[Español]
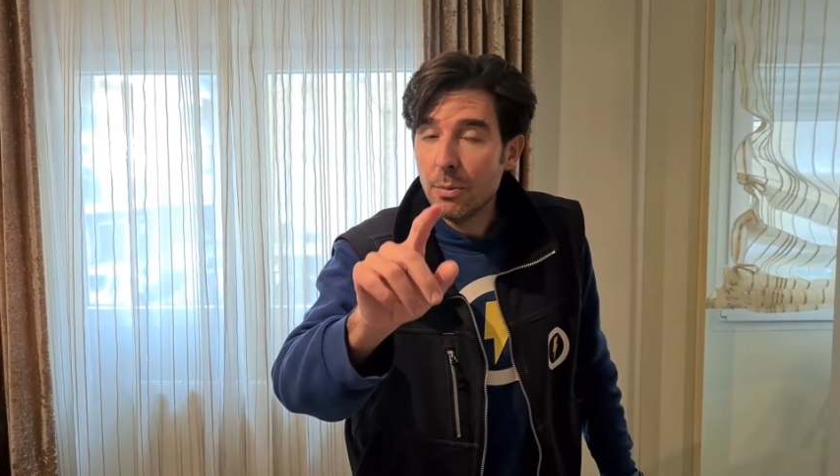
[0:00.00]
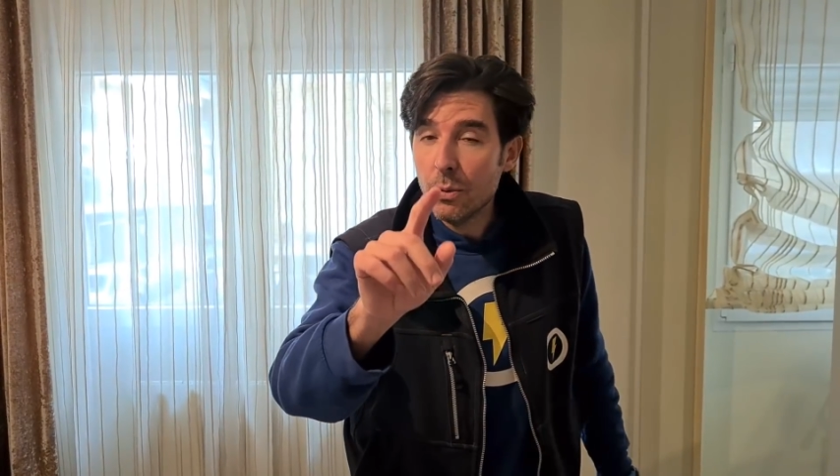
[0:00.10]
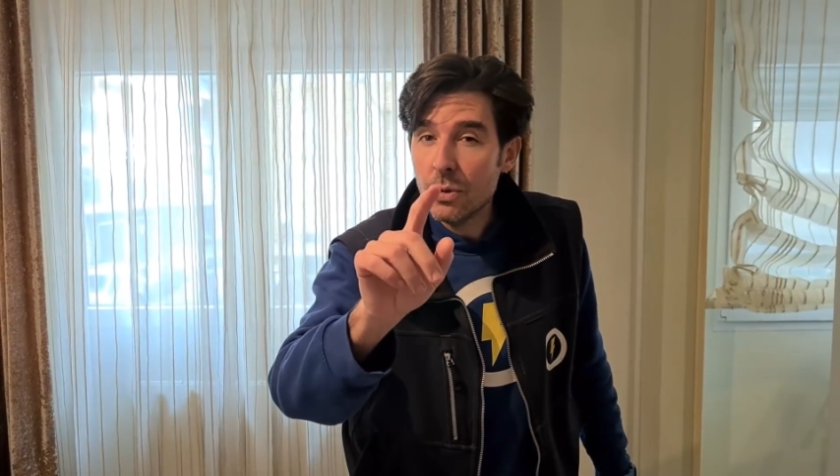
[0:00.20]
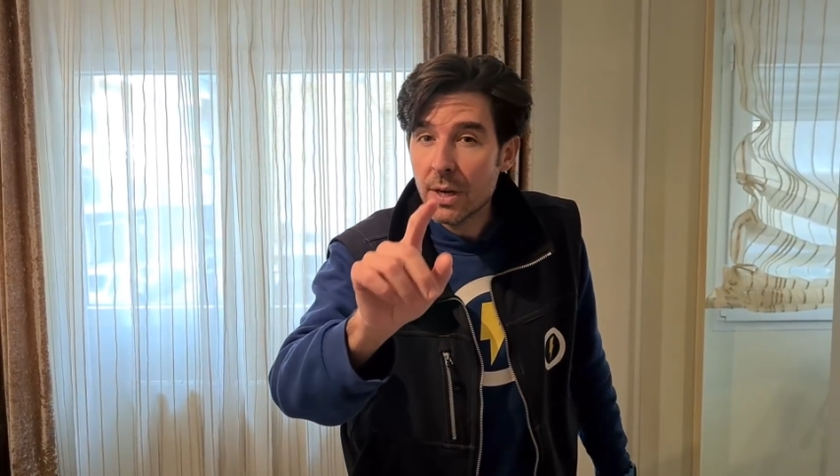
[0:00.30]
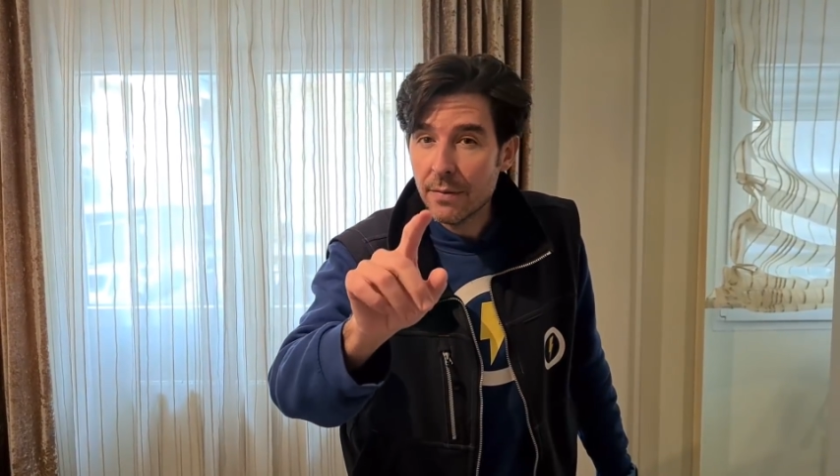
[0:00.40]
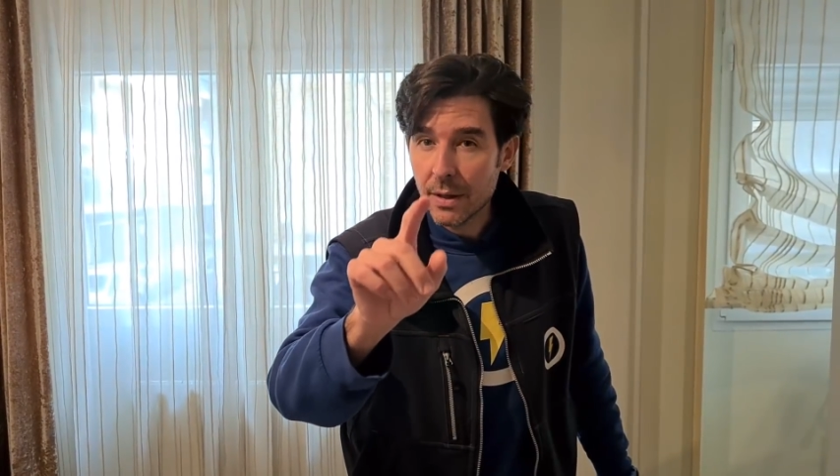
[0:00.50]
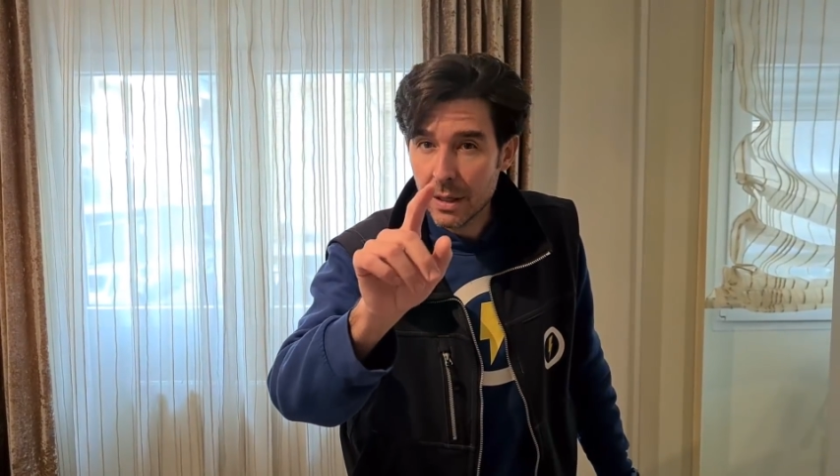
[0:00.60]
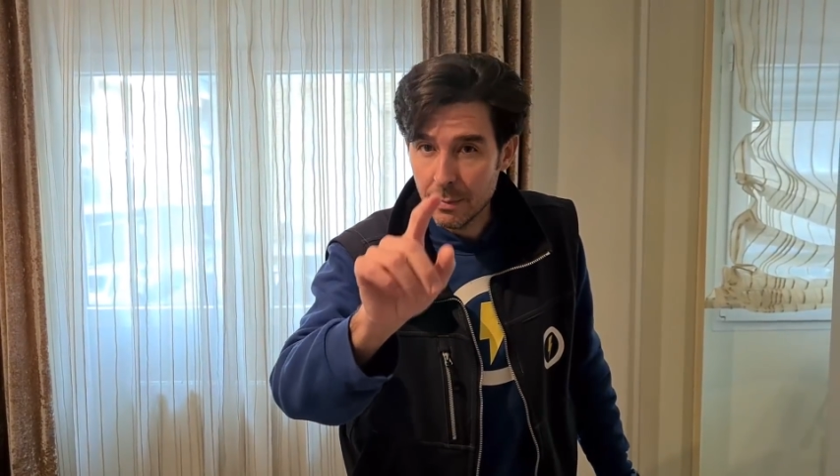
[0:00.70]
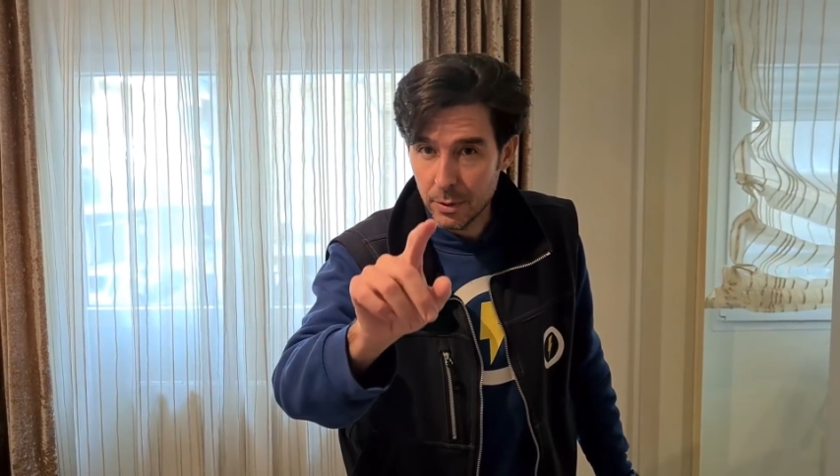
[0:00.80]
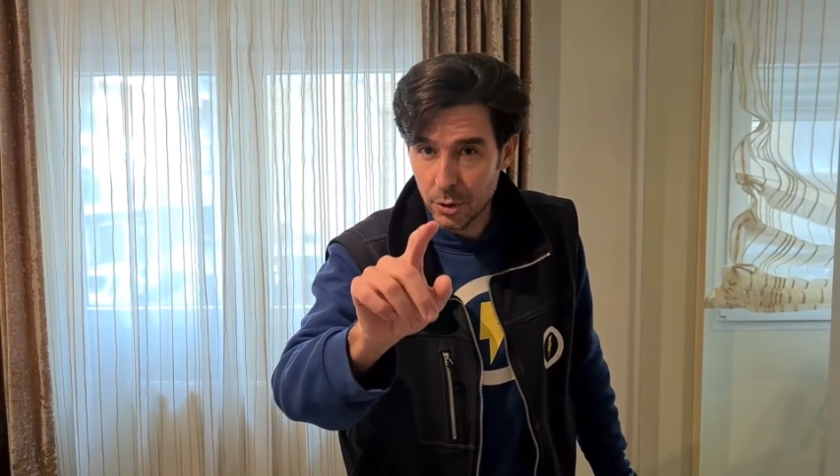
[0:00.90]
muchas
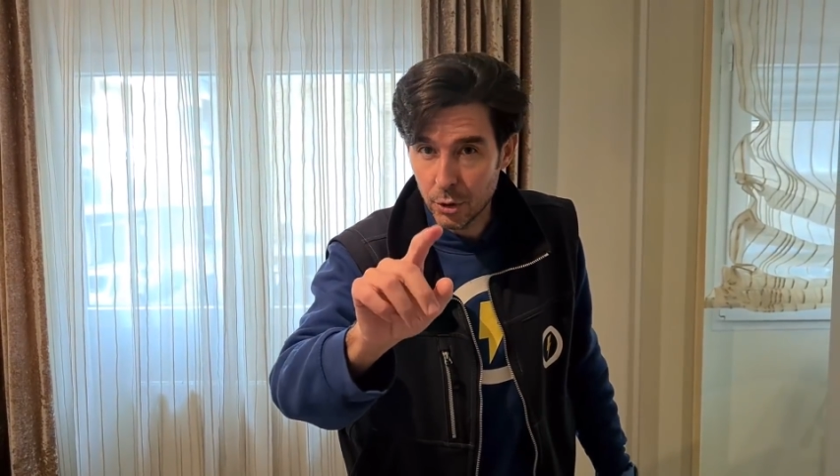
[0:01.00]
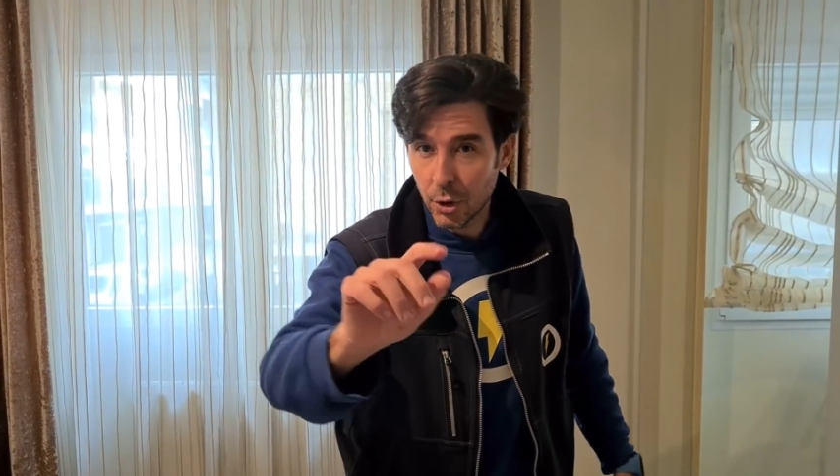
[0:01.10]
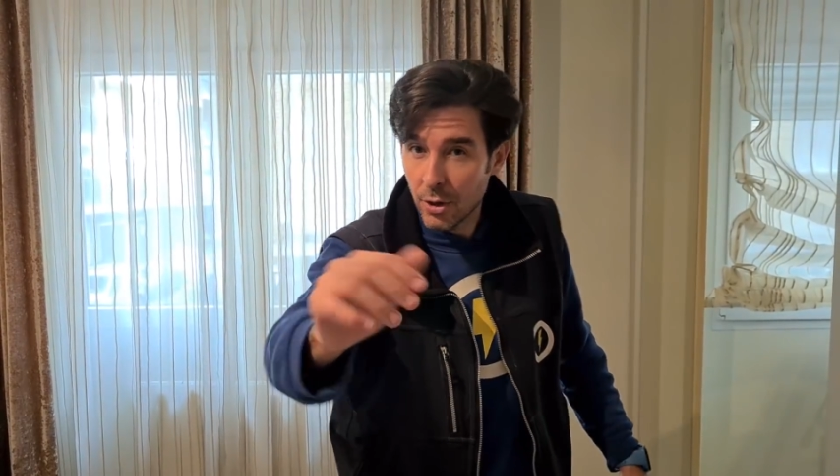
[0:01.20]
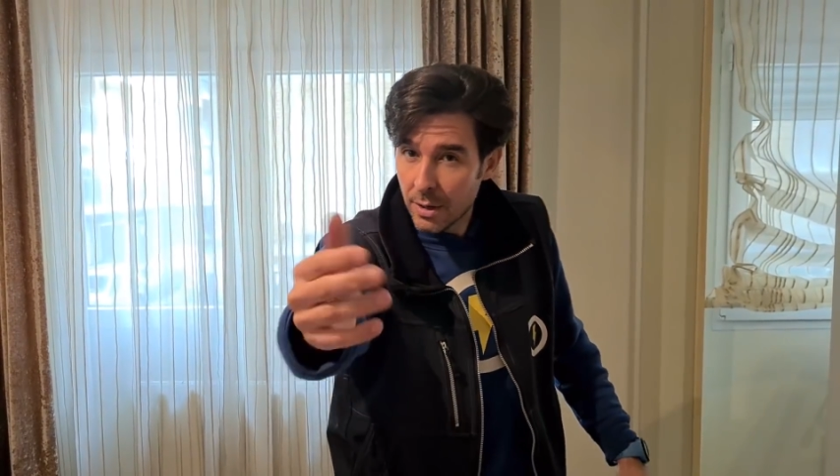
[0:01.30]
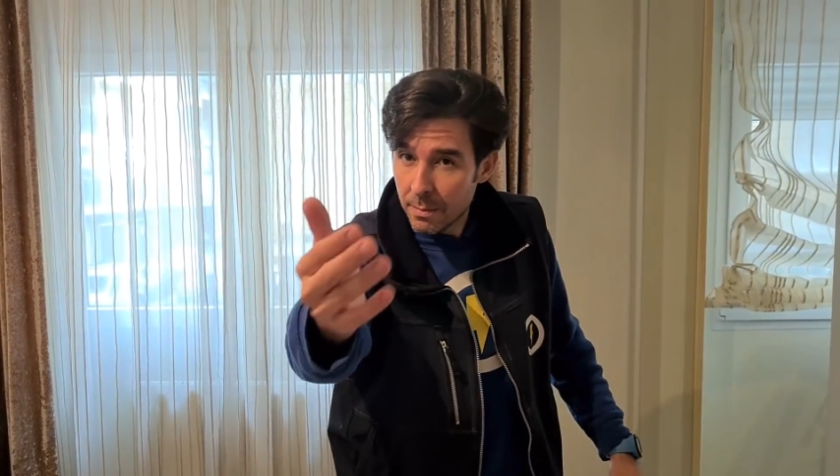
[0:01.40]
veces vosotros.